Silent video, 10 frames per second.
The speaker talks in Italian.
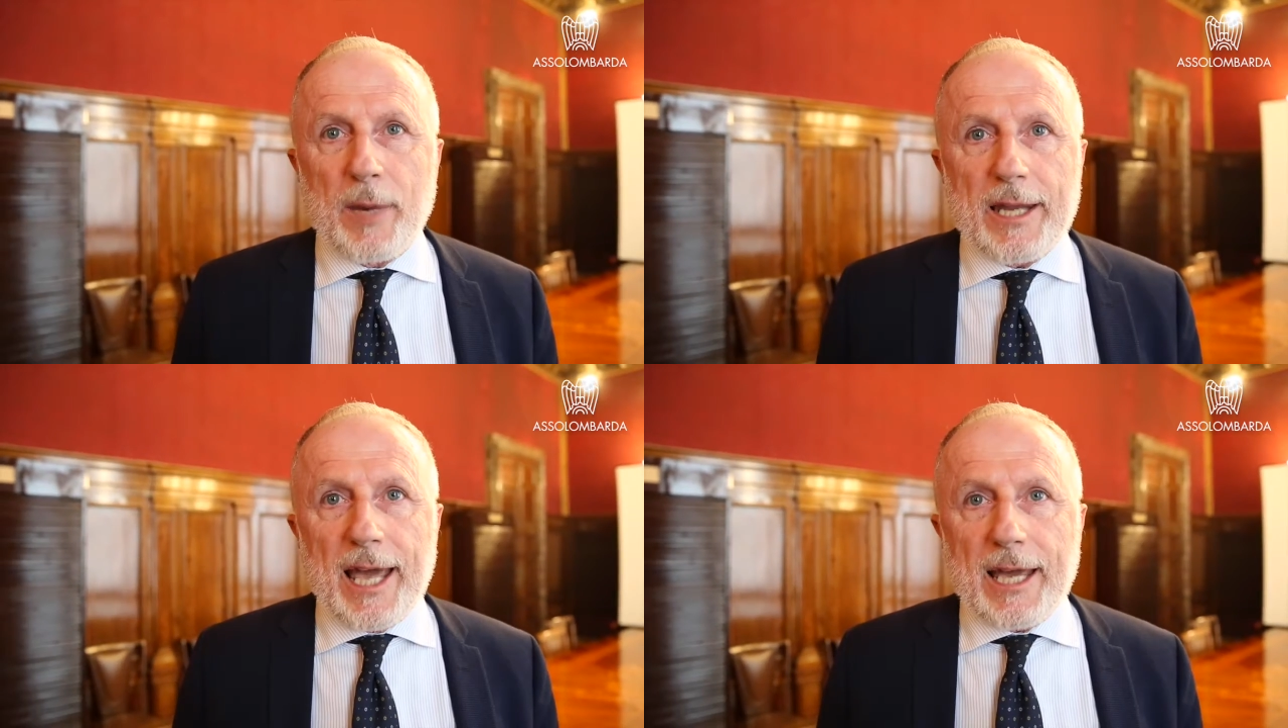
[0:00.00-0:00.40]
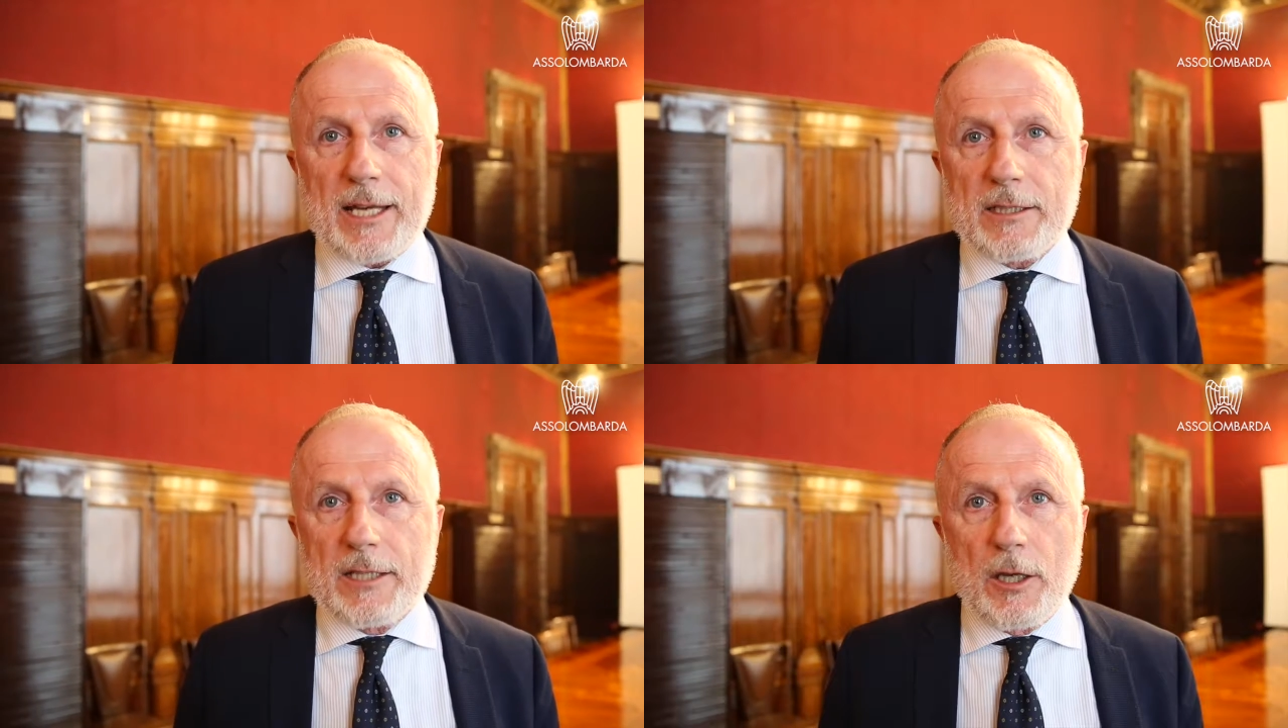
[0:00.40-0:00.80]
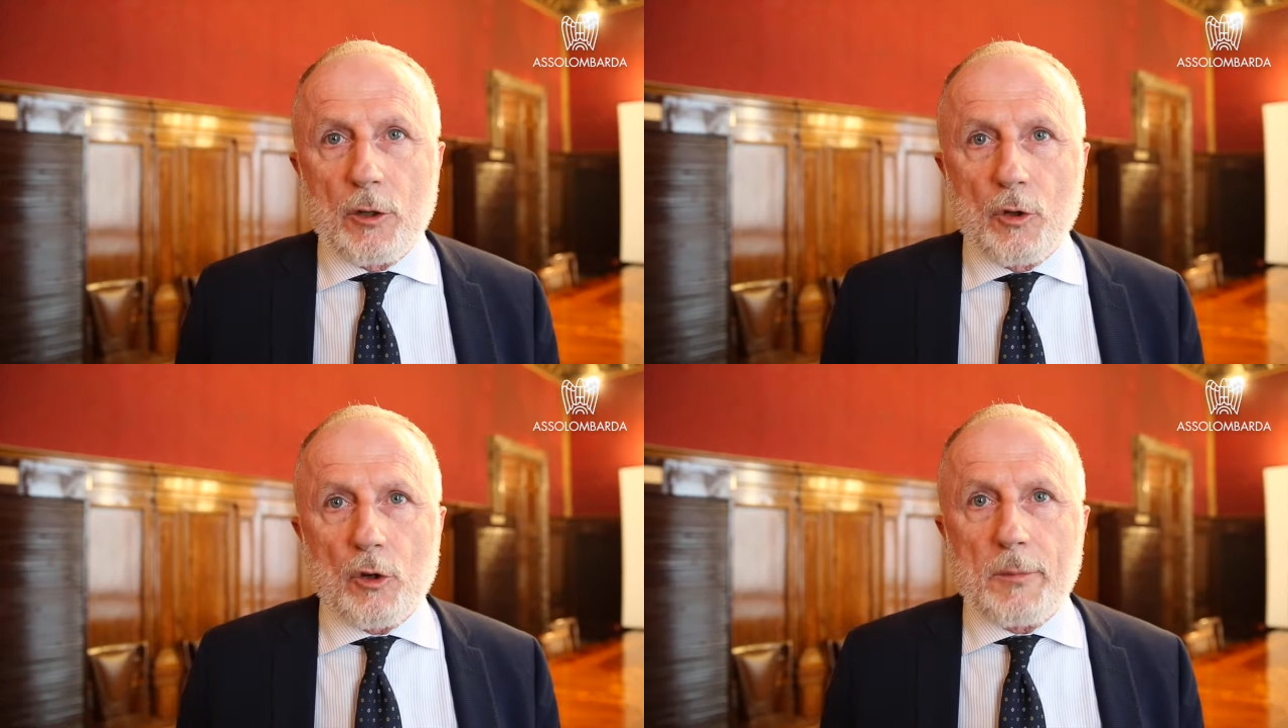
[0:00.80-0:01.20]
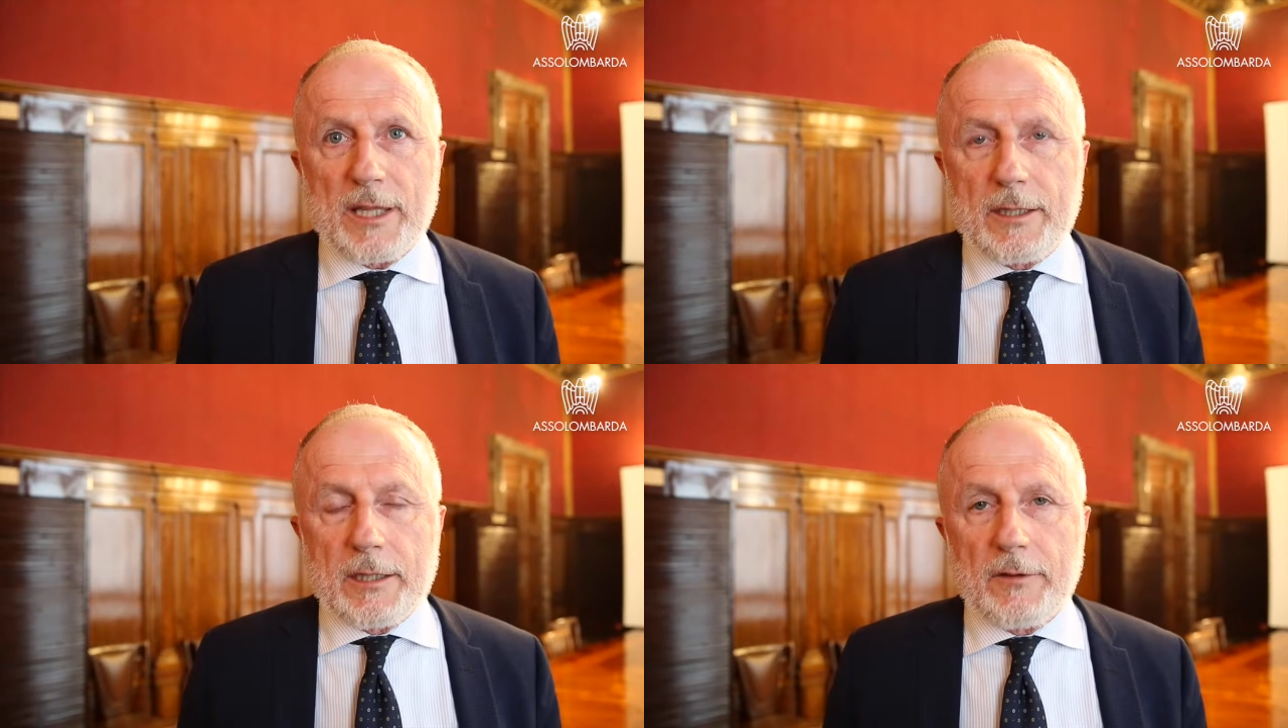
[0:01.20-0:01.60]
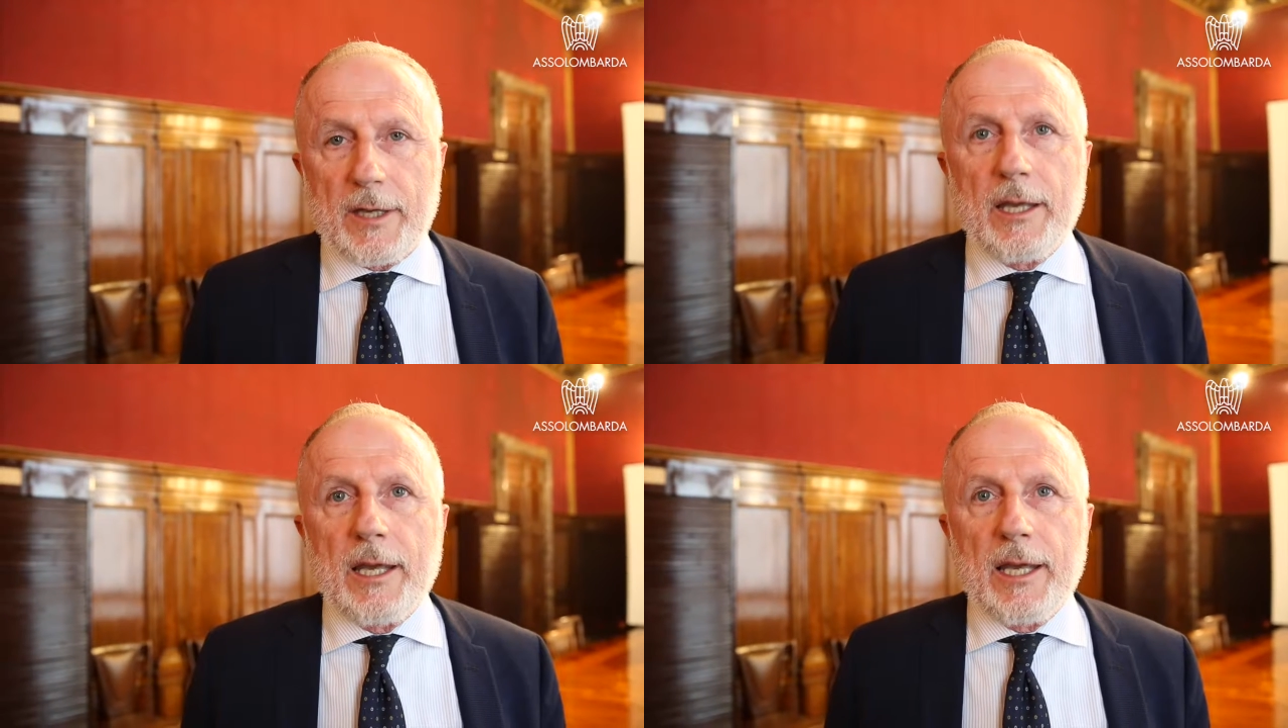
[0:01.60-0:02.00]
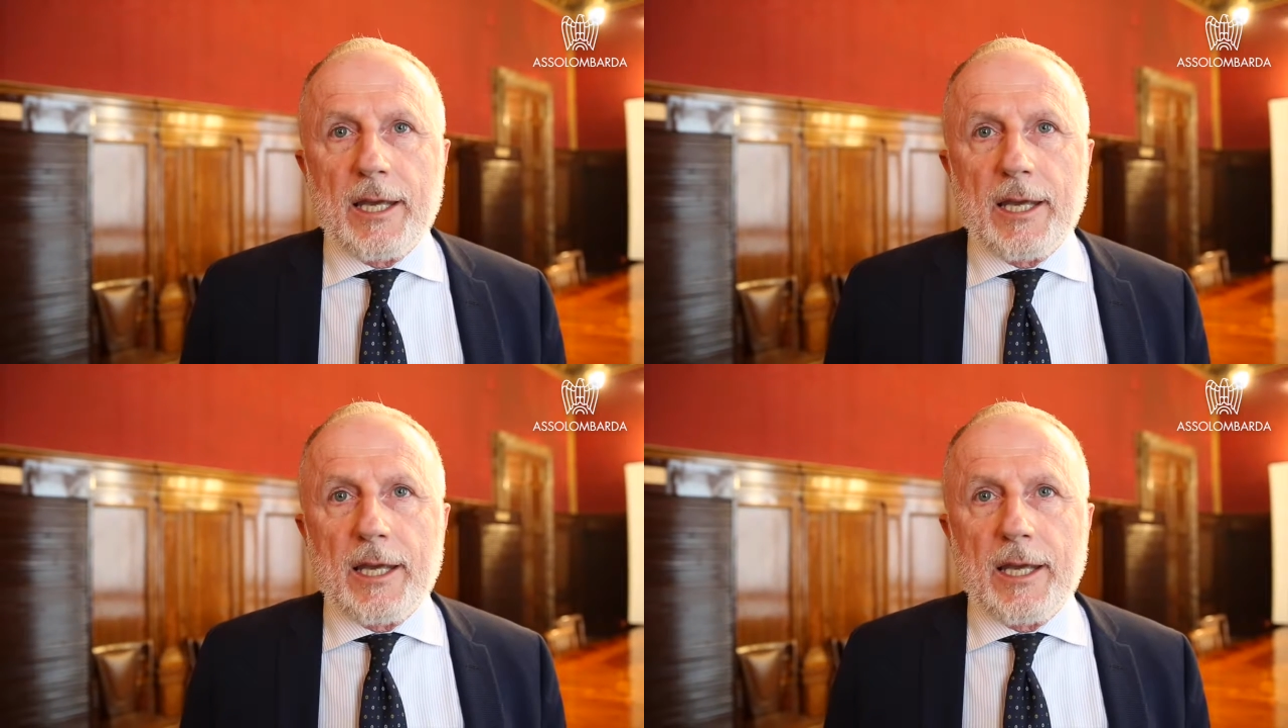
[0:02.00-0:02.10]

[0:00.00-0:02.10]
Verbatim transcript: e emanare delle normative